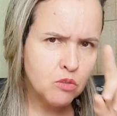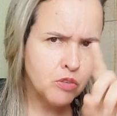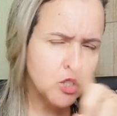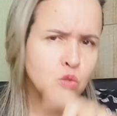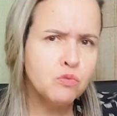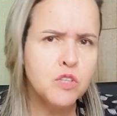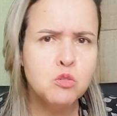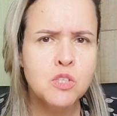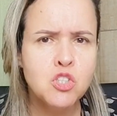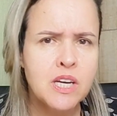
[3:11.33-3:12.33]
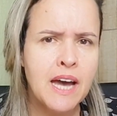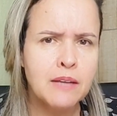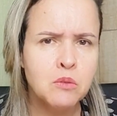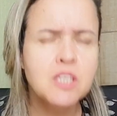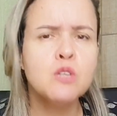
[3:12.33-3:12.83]
Veja o vídeo
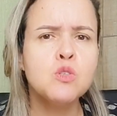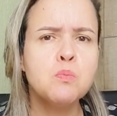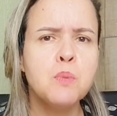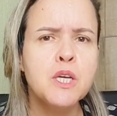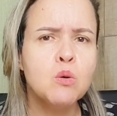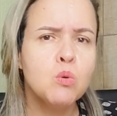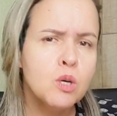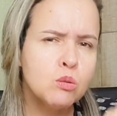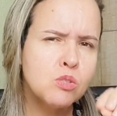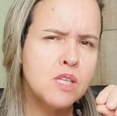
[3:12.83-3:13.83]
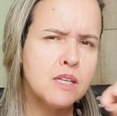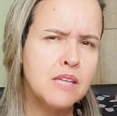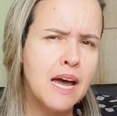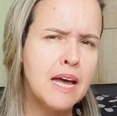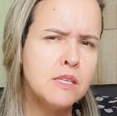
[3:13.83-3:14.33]
indicado em que eu explico os
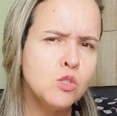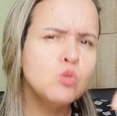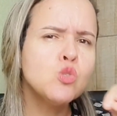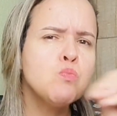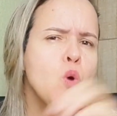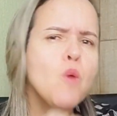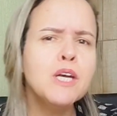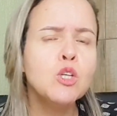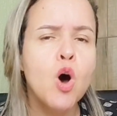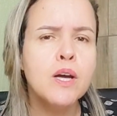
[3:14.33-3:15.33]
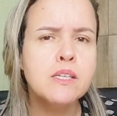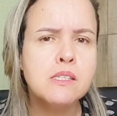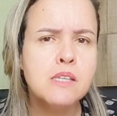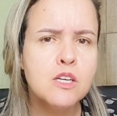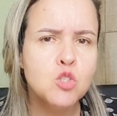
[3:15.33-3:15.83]
detalhes e os
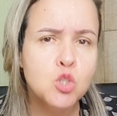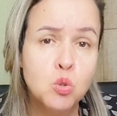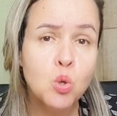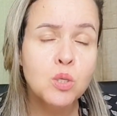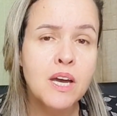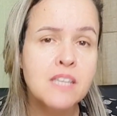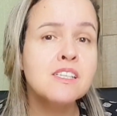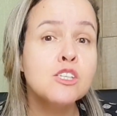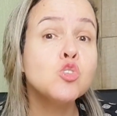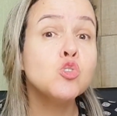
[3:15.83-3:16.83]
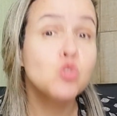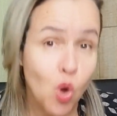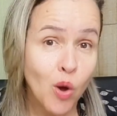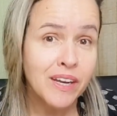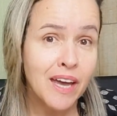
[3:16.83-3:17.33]
pormenores de toda essa
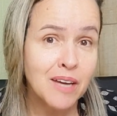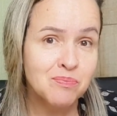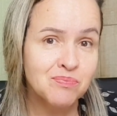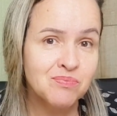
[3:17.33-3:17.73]
história.